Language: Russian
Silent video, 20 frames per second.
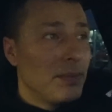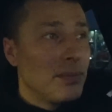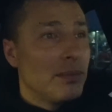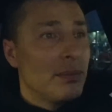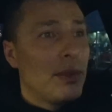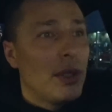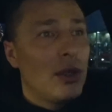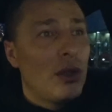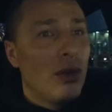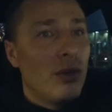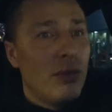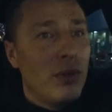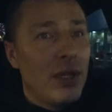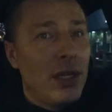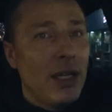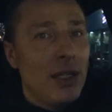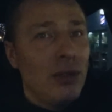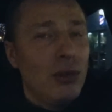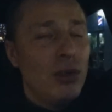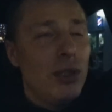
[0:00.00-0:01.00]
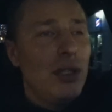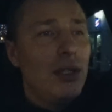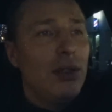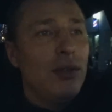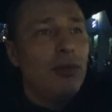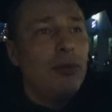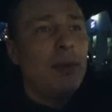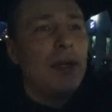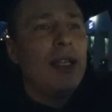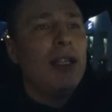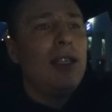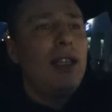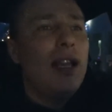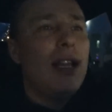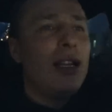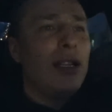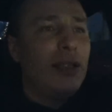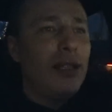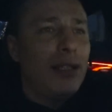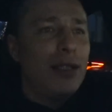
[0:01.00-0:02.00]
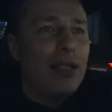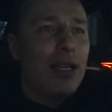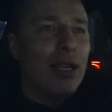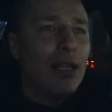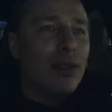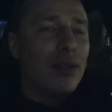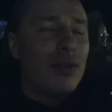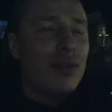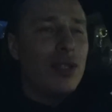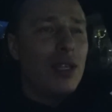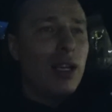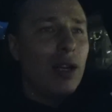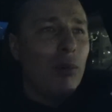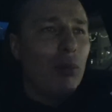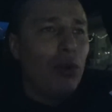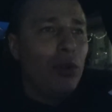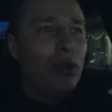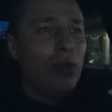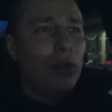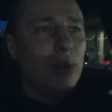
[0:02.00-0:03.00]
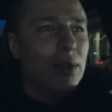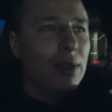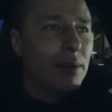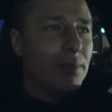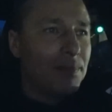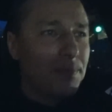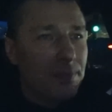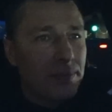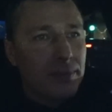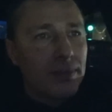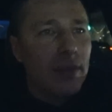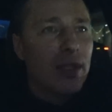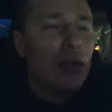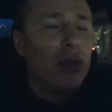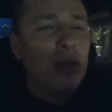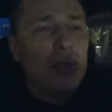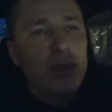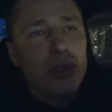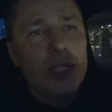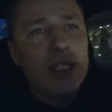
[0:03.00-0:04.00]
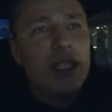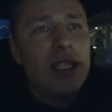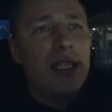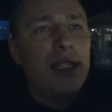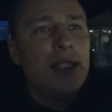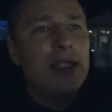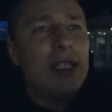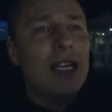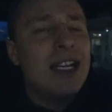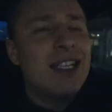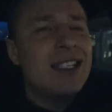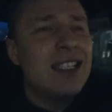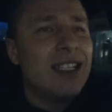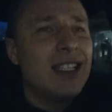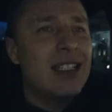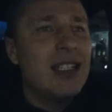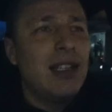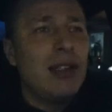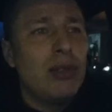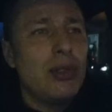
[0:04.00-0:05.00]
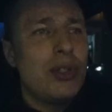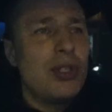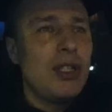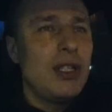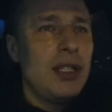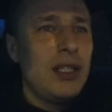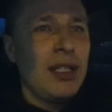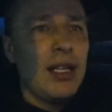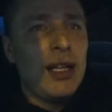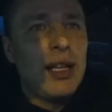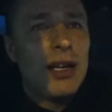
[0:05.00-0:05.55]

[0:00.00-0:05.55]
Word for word: Потом выходной, в понедельник 30 все работают, то есть у нас регистрация на следующей неделе